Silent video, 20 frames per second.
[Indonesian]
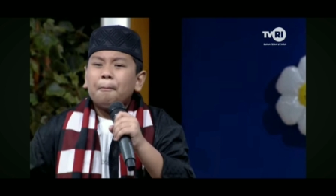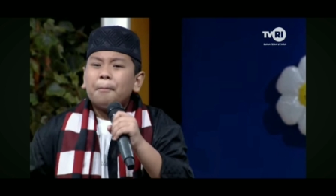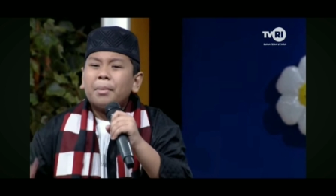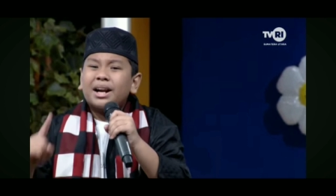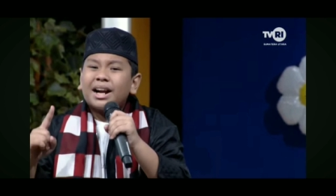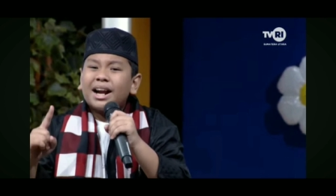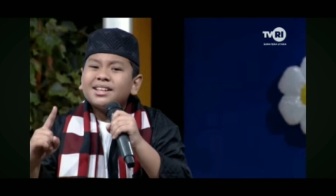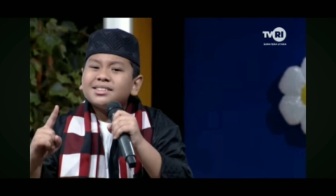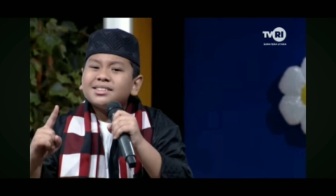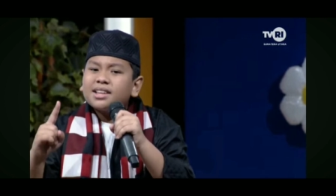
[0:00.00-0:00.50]

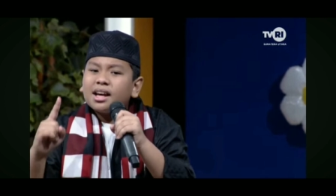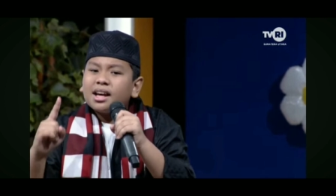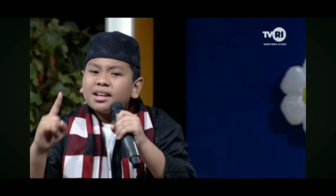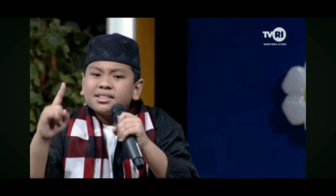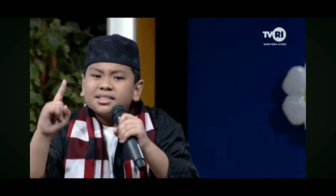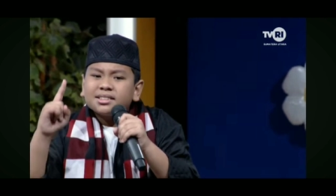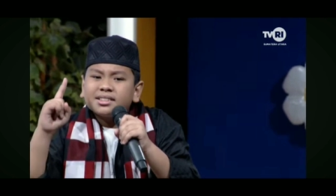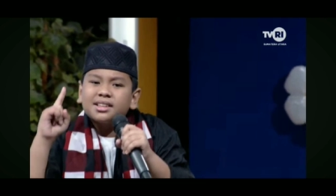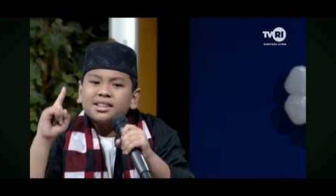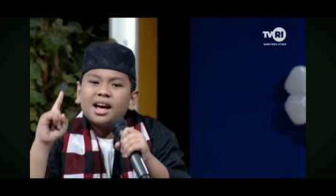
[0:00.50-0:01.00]
merasa
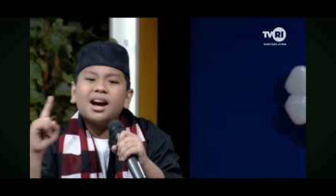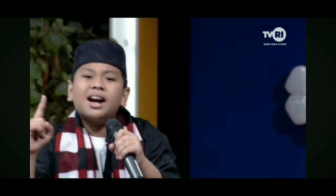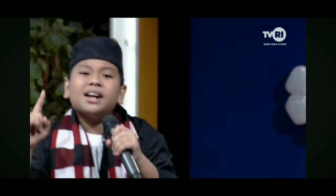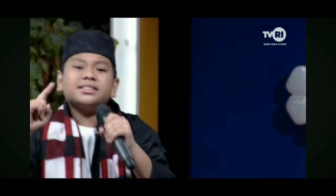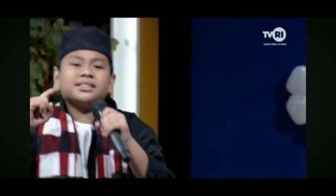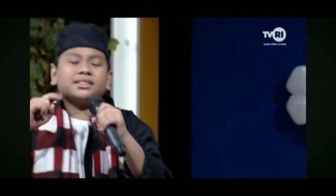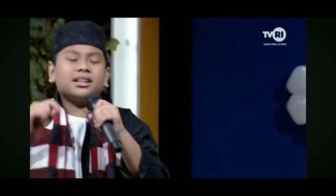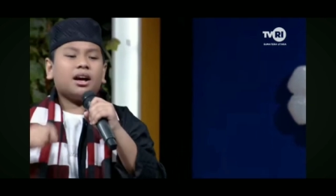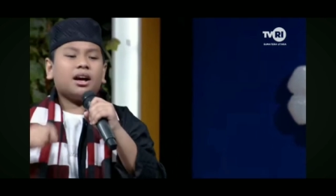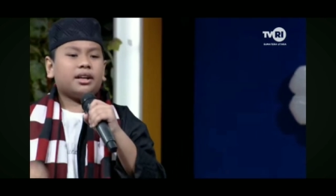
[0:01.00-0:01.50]

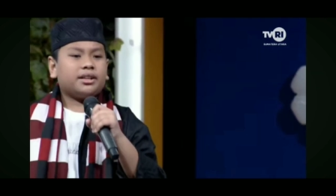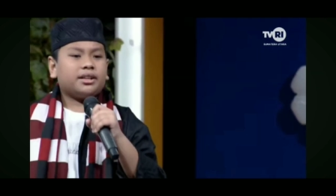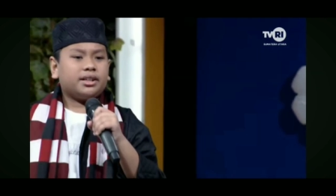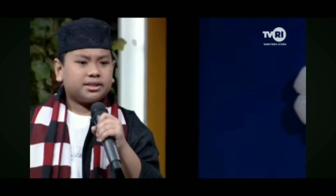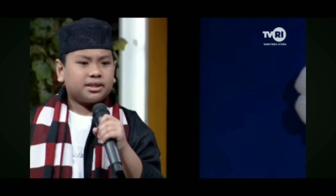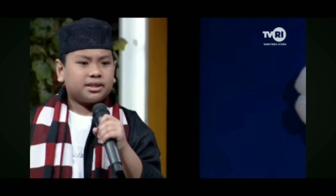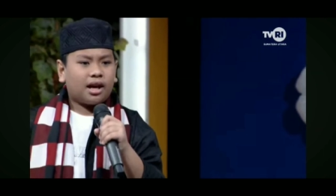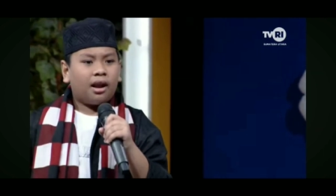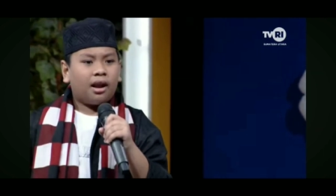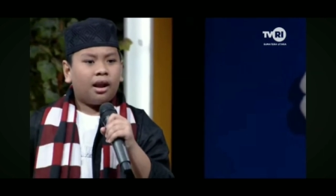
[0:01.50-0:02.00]
sangat-sangat
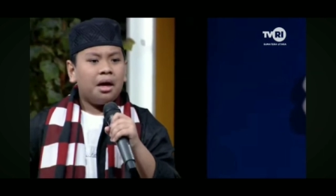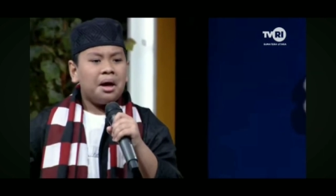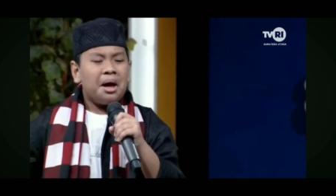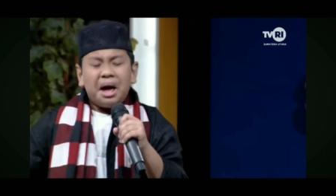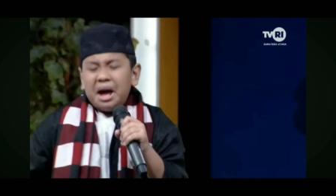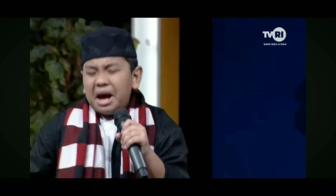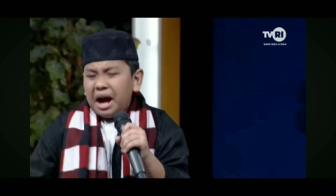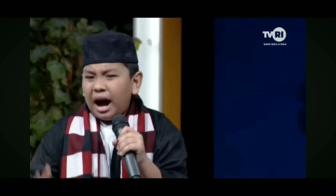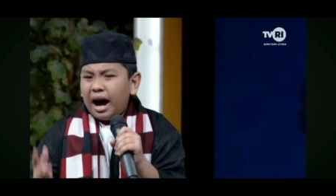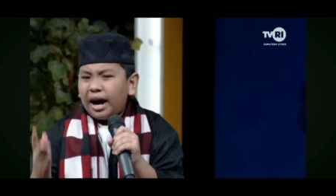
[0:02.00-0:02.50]
kesal.
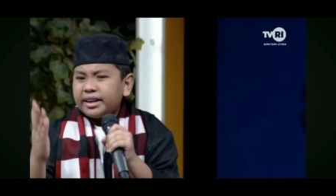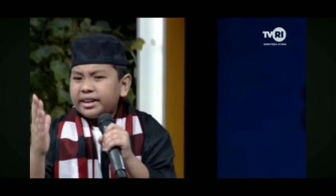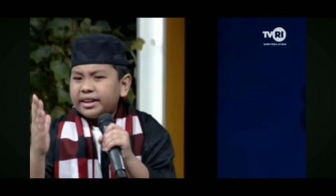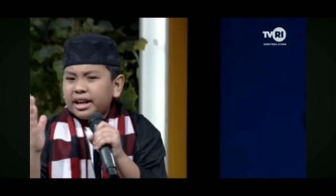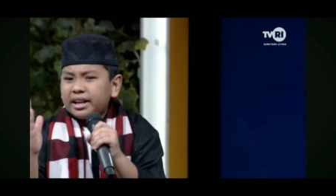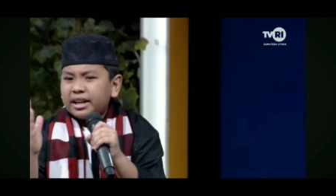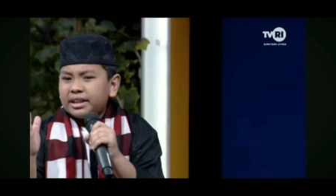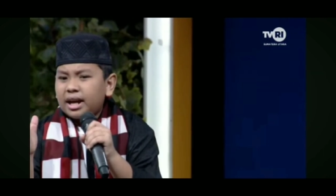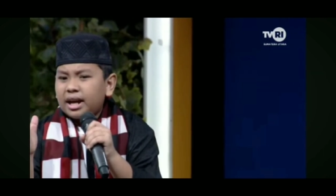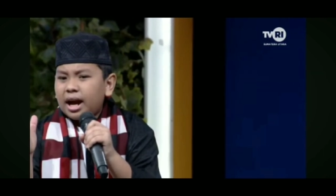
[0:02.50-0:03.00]

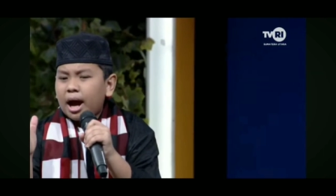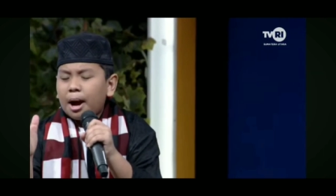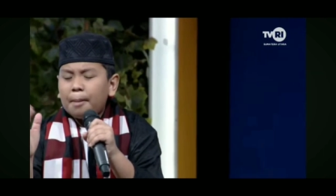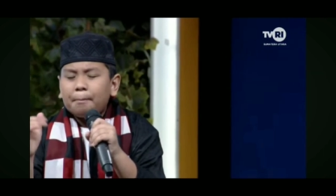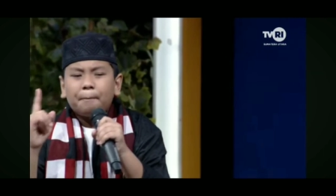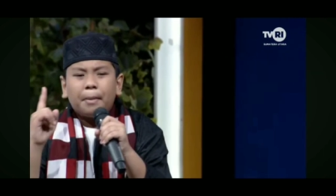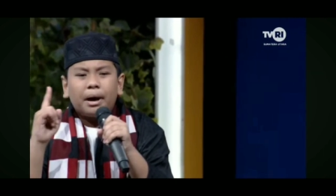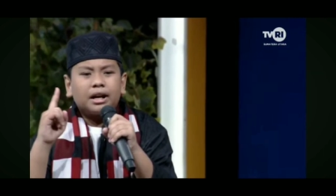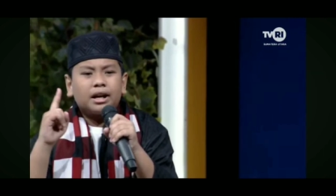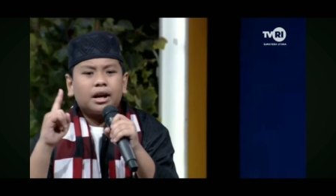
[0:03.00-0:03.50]
Akhirnya
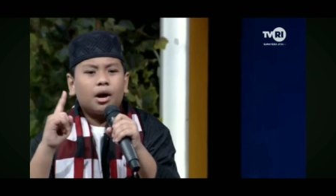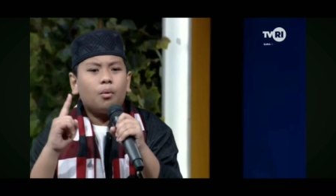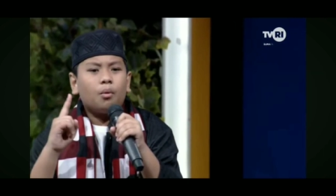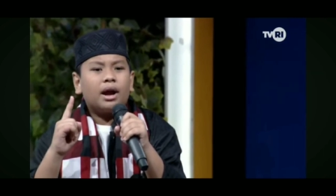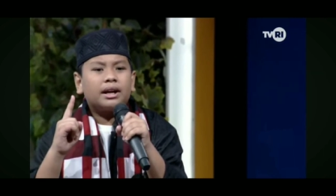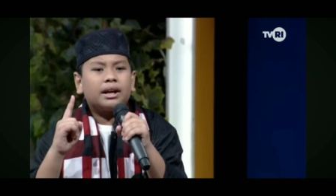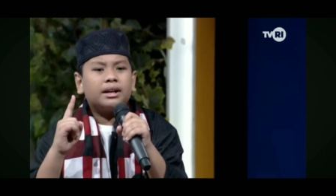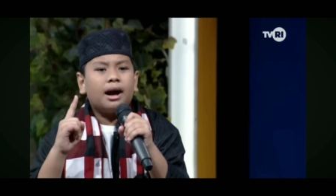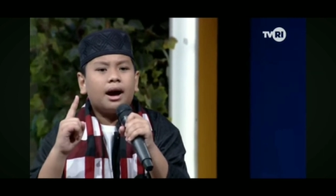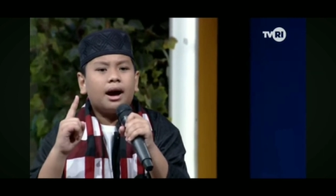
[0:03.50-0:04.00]
para
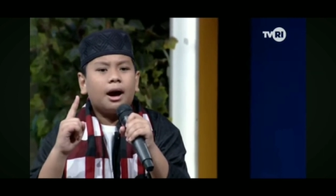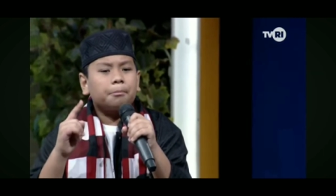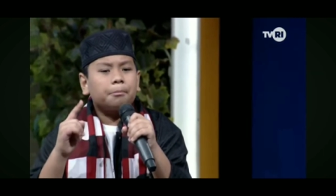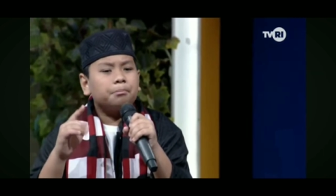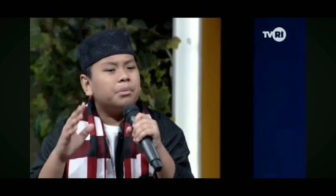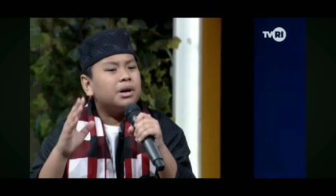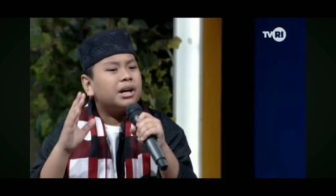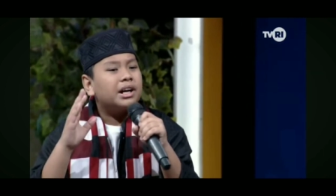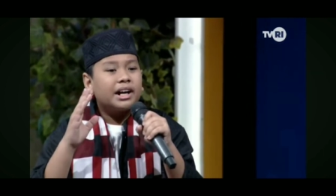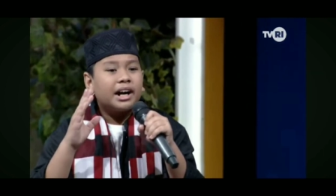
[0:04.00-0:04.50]
warga
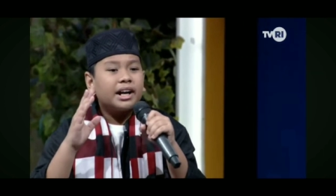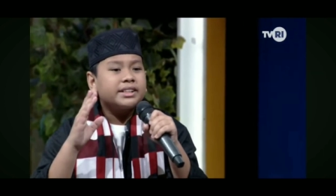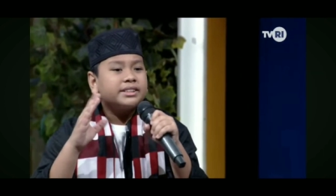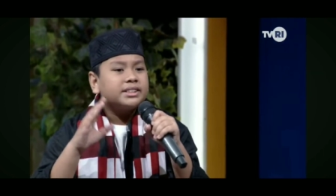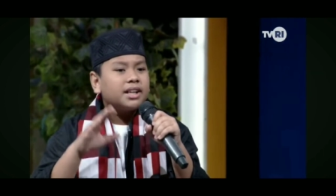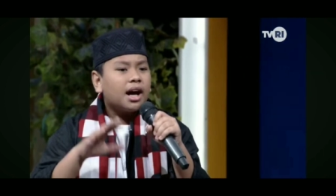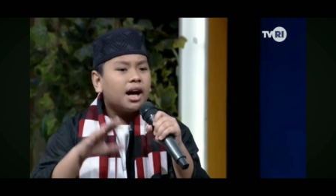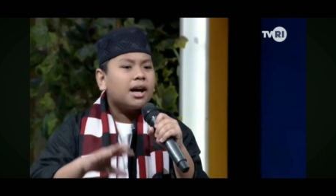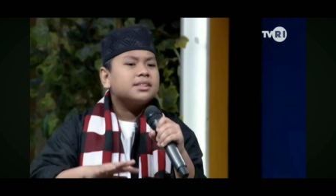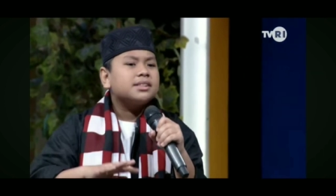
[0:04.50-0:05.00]

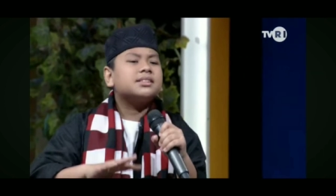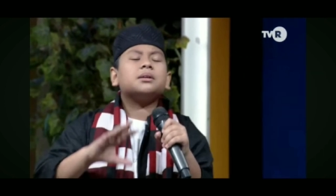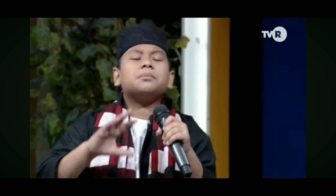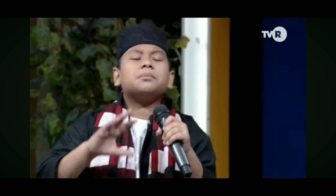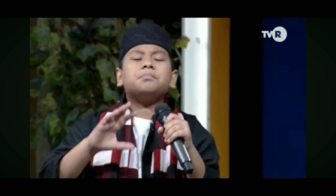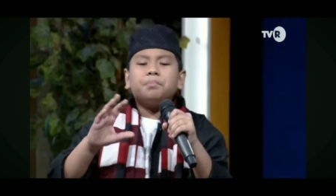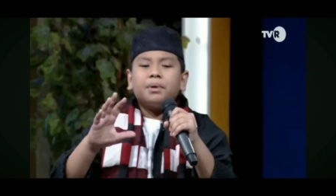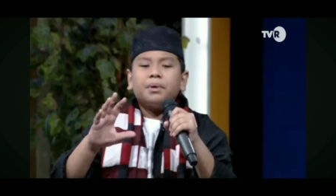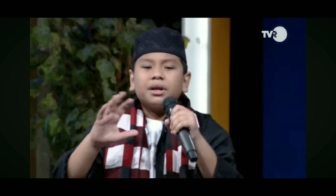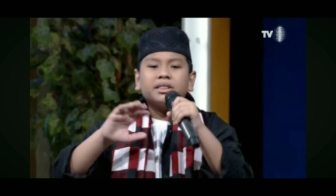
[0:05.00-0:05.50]
bekerja
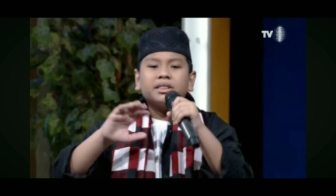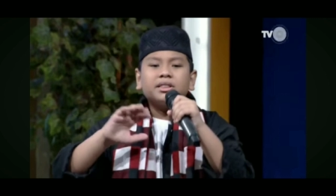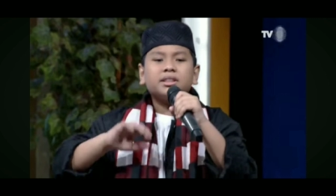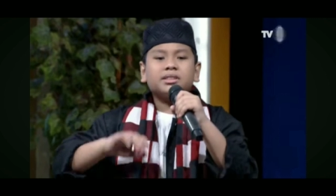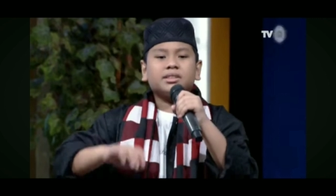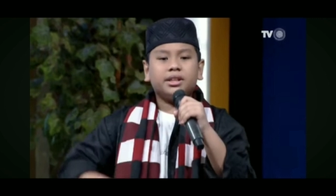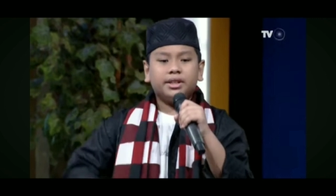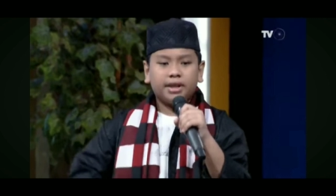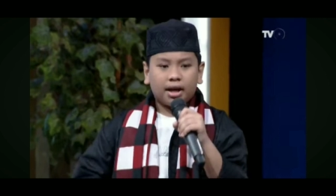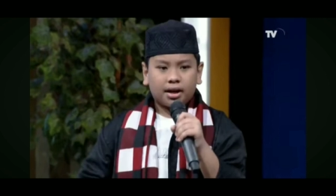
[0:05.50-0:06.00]
seperti
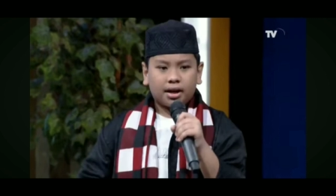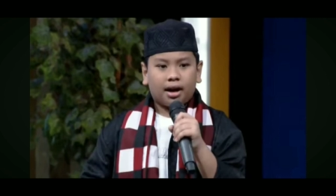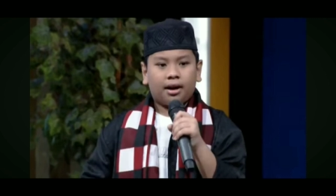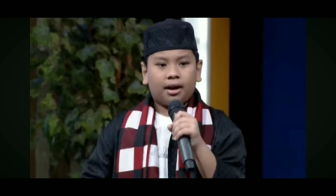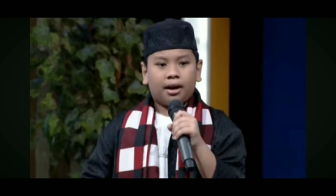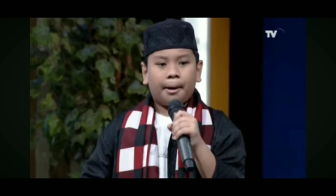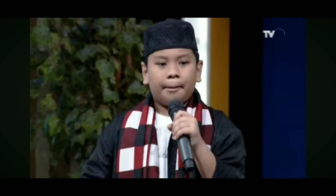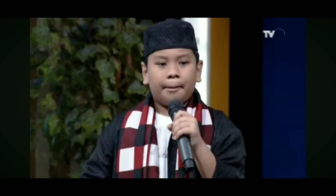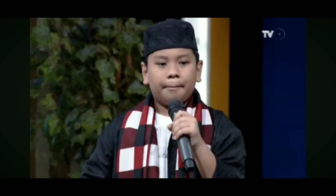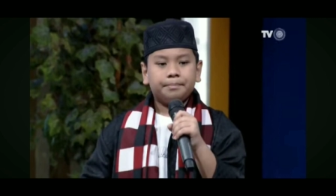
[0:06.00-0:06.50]
sedia
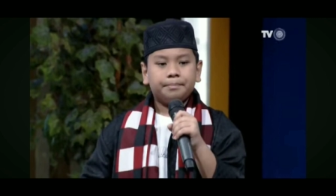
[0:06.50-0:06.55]
kala.